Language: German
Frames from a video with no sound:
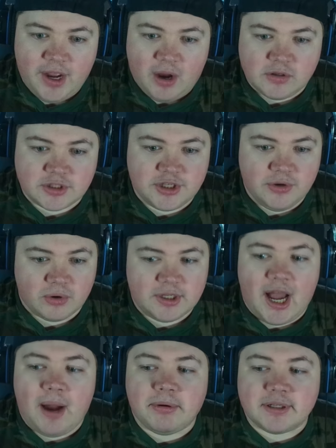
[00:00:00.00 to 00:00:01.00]
ausgenockt,
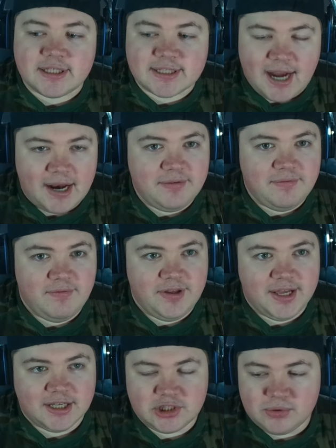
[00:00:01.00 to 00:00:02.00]
aber das kannten wir
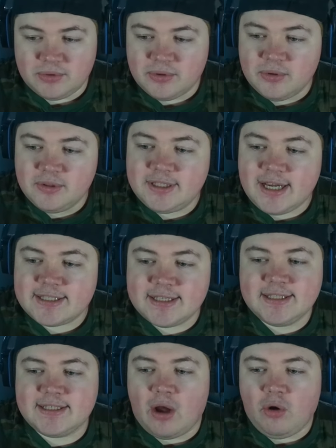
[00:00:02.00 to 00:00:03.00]
ja schon. Und das
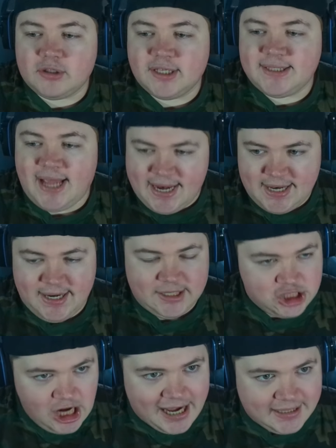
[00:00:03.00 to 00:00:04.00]
ist auch das Ende.
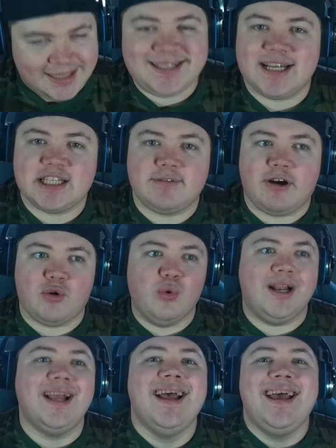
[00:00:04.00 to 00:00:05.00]
Schade, das war
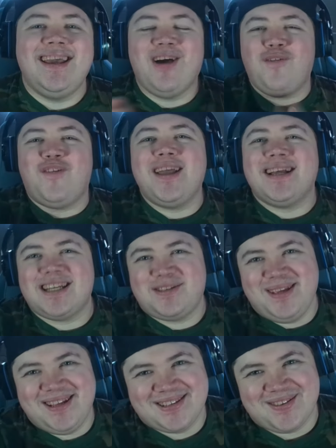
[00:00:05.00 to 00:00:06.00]
cool. Ich hoffe, euch hat das
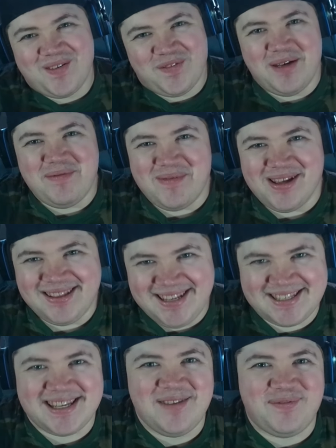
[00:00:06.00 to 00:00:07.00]
Video so gefallen wie mir. In
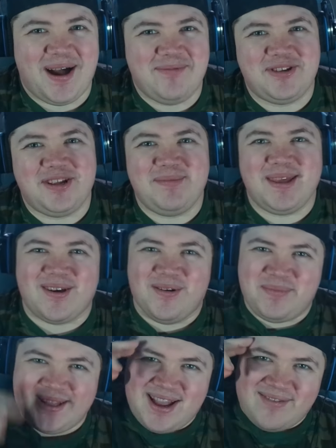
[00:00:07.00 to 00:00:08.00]
diesem Sinne verabschiede ich mich und
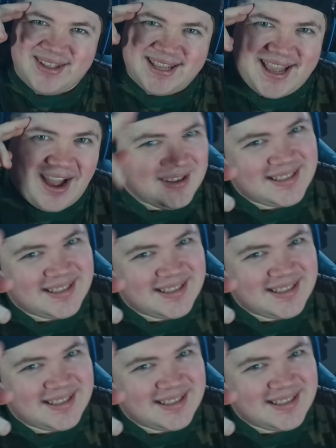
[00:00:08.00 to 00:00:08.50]
bin damit raus.